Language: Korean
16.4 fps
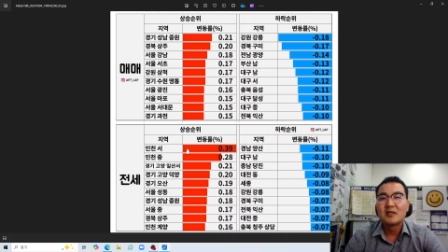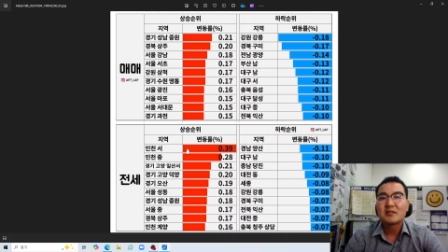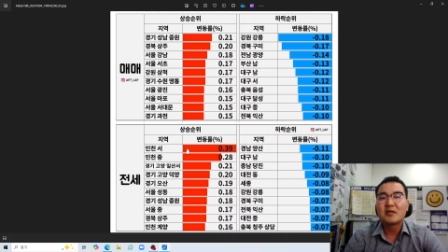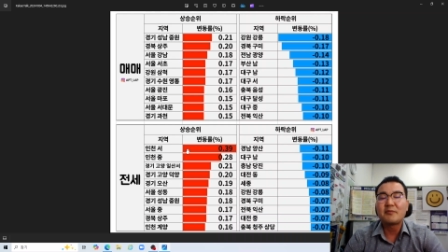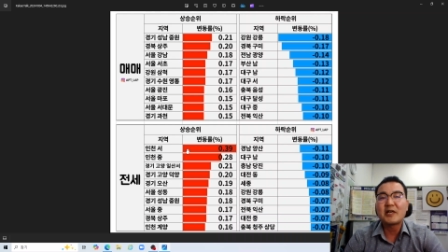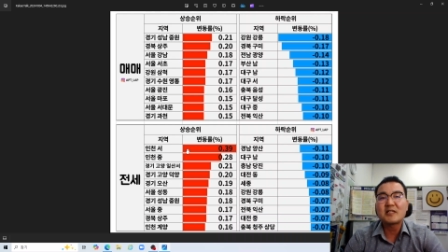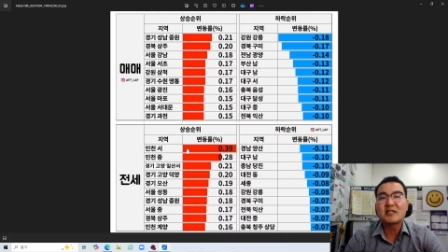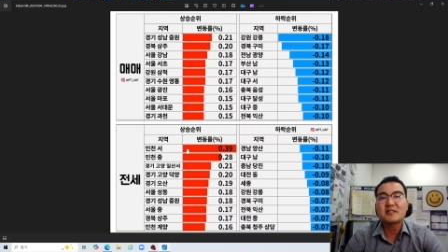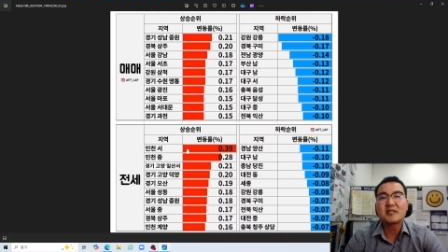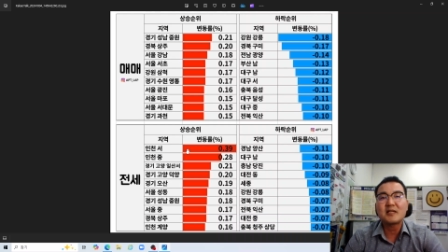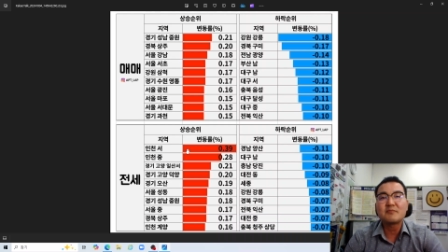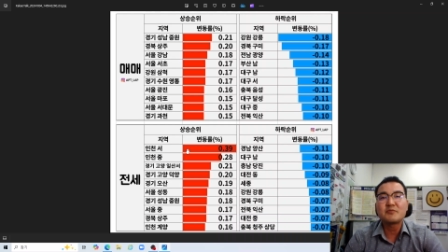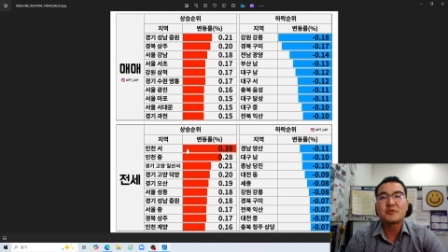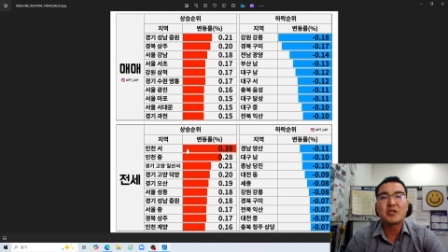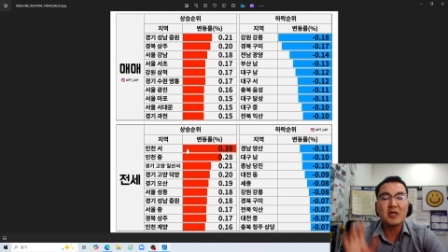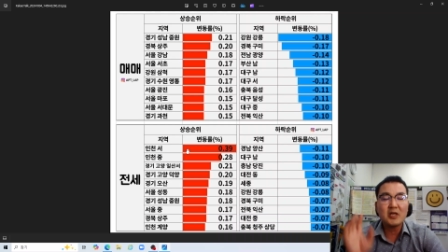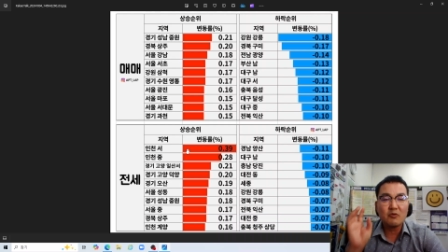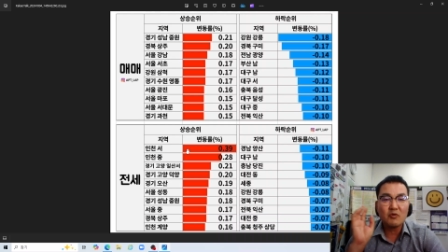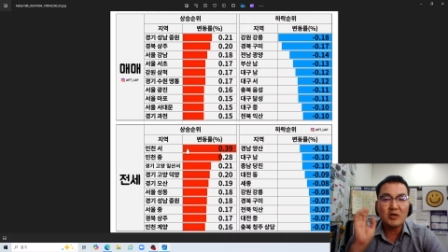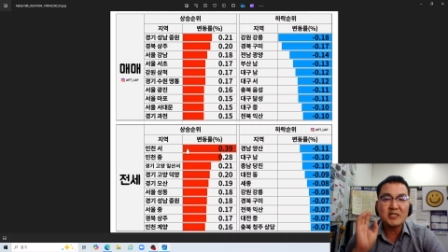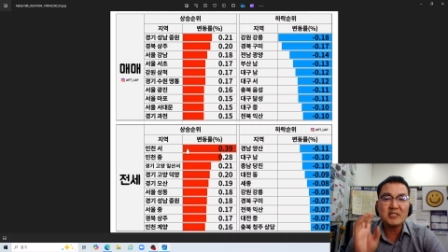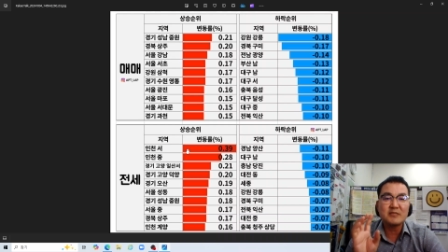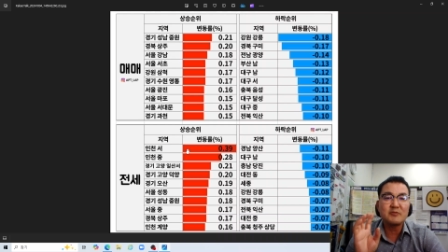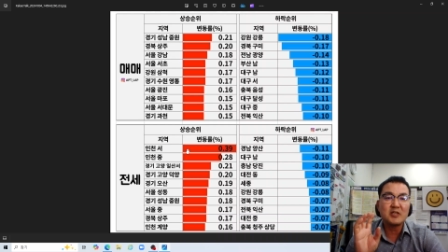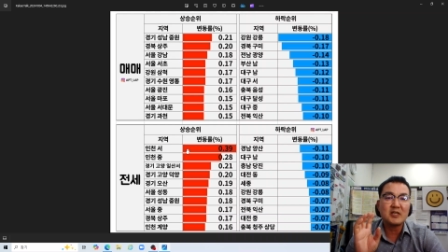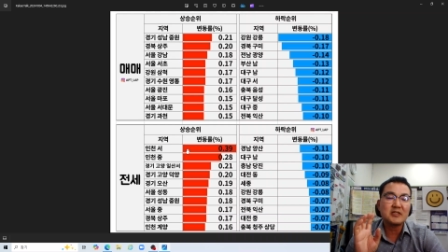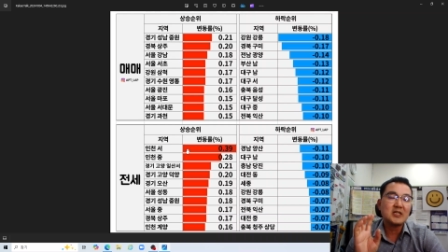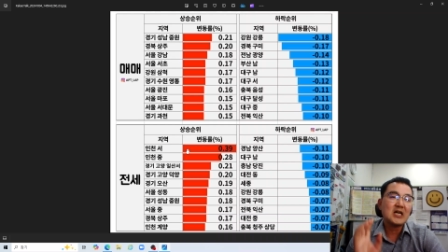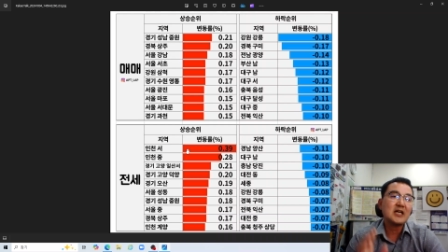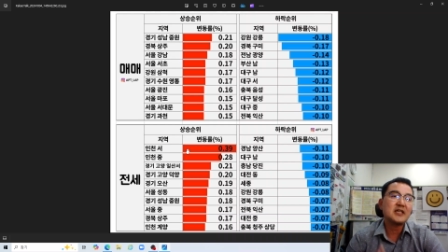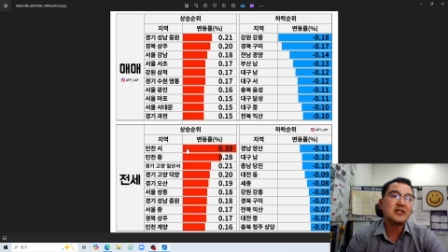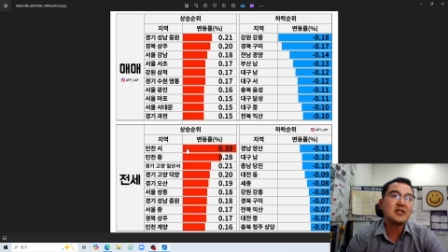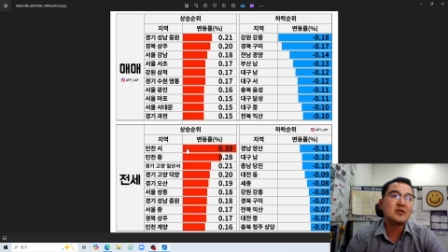더 많은 사람들의 관심을
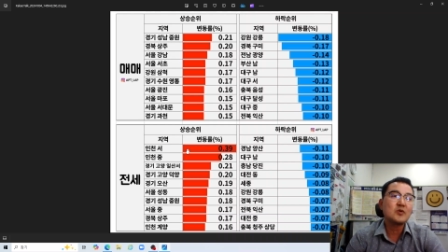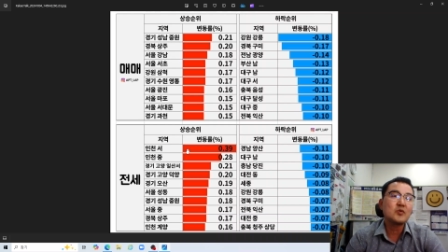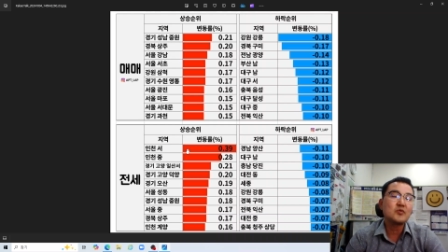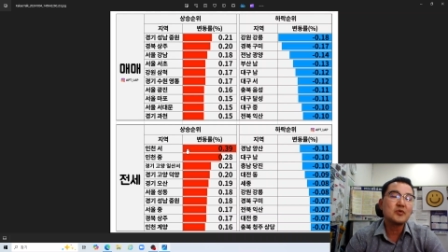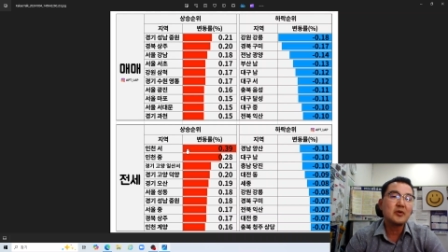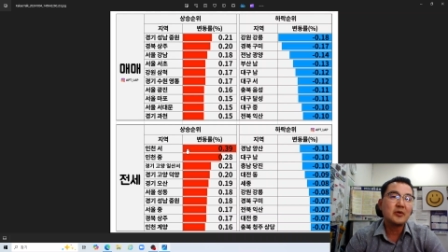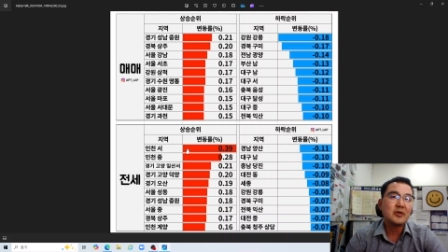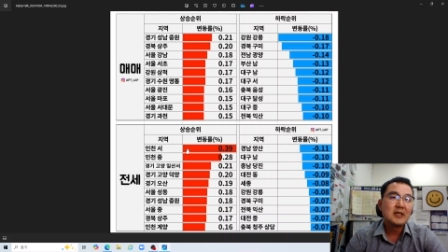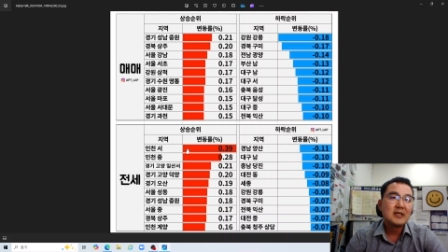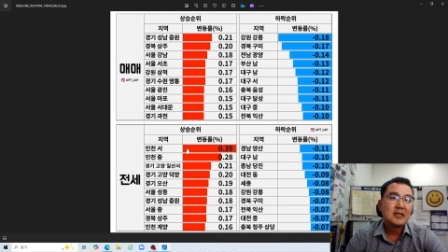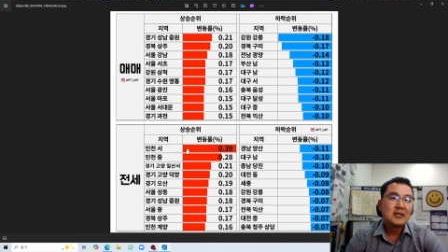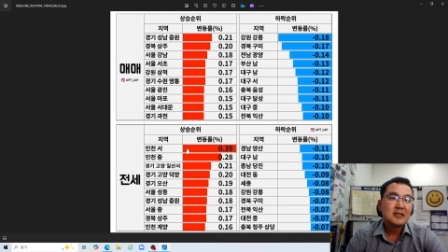갖게 될 거고요.